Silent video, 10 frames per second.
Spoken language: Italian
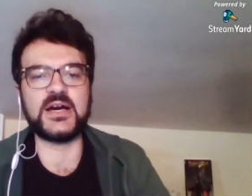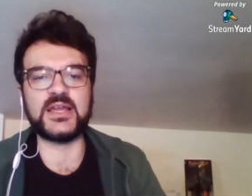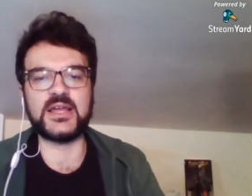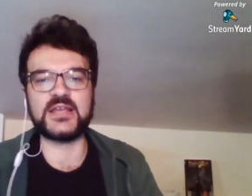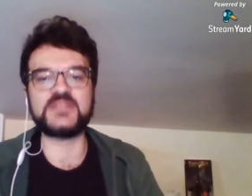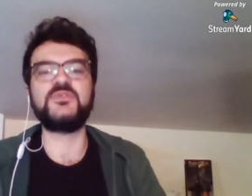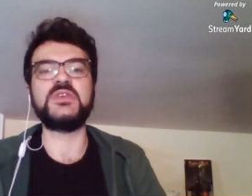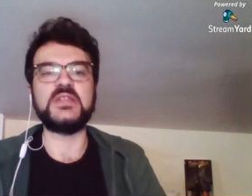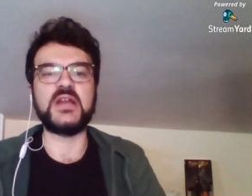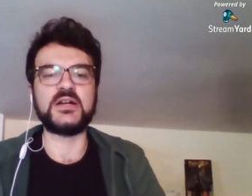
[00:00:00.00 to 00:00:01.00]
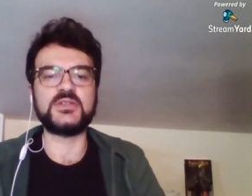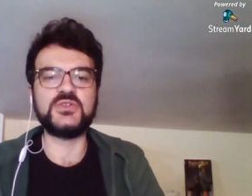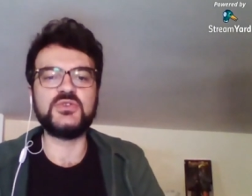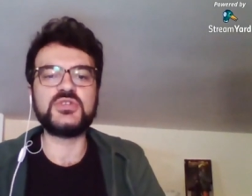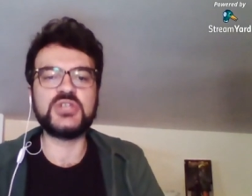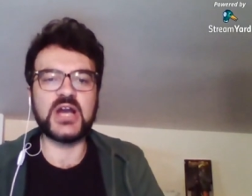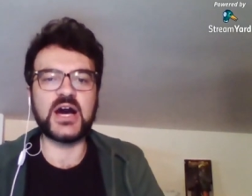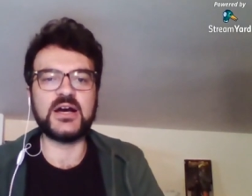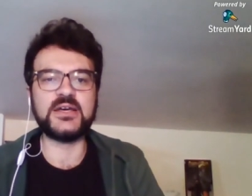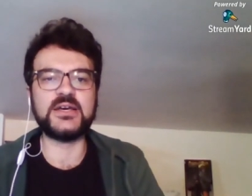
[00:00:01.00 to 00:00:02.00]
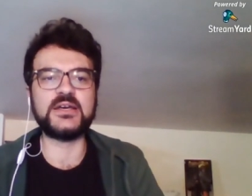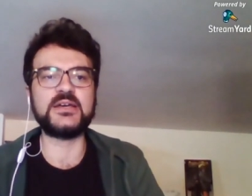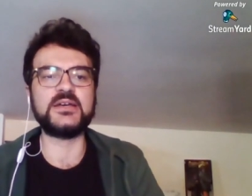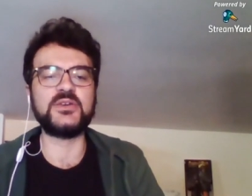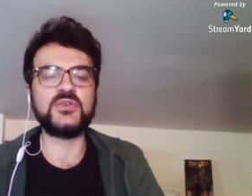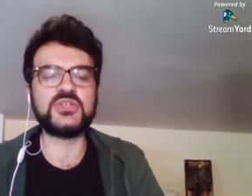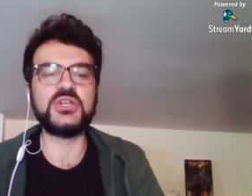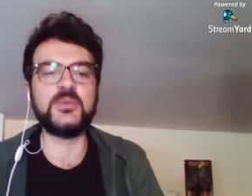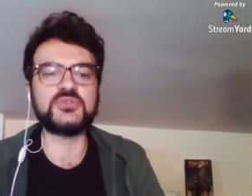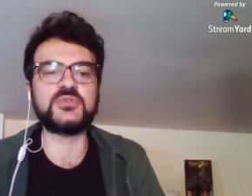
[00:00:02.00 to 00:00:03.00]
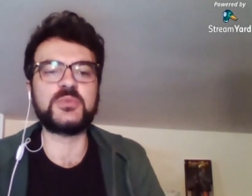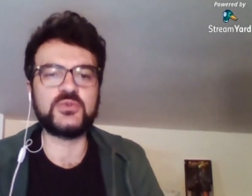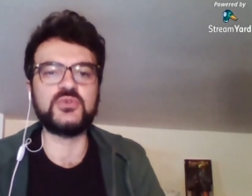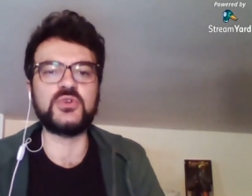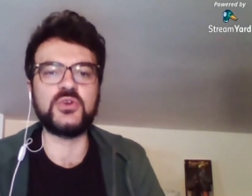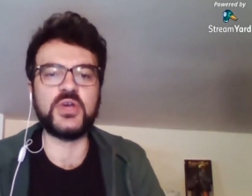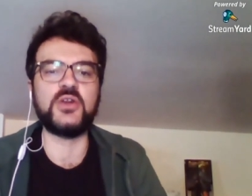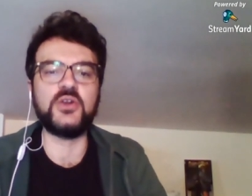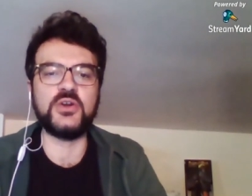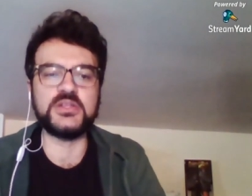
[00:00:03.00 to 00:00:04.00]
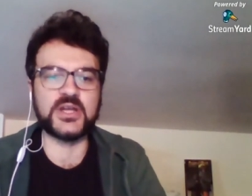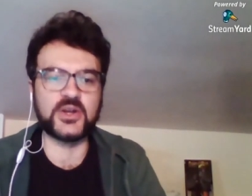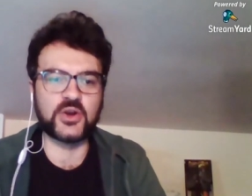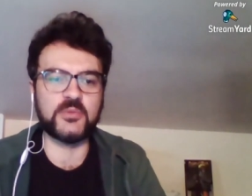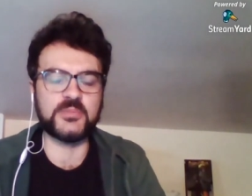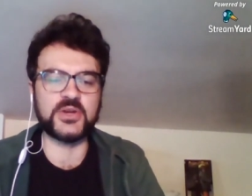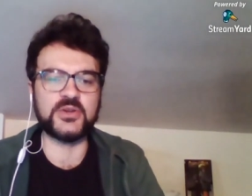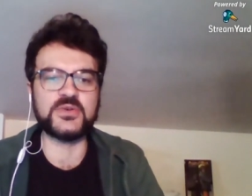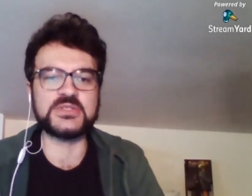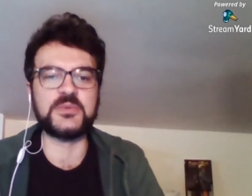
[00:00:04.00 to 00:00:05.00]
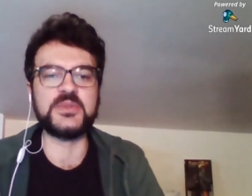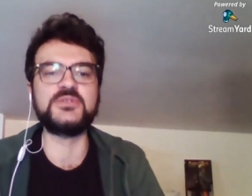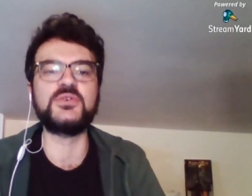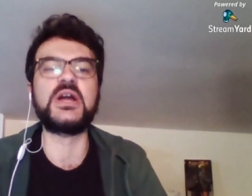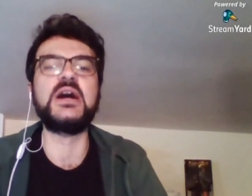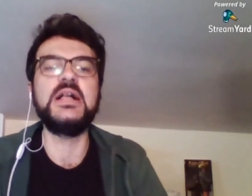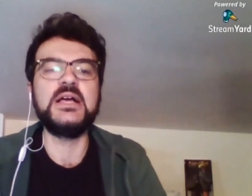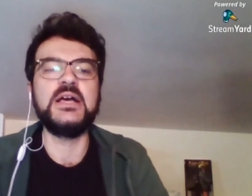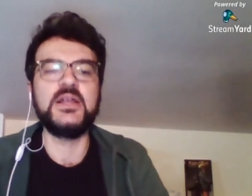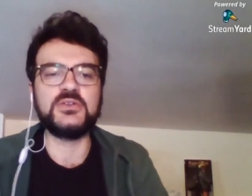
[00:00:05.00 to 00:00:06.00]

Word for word: la, la, sfida. Ci riuscirà, eh, riusciremo soprattutto noi a non interromperlo in questa mezz'ora lo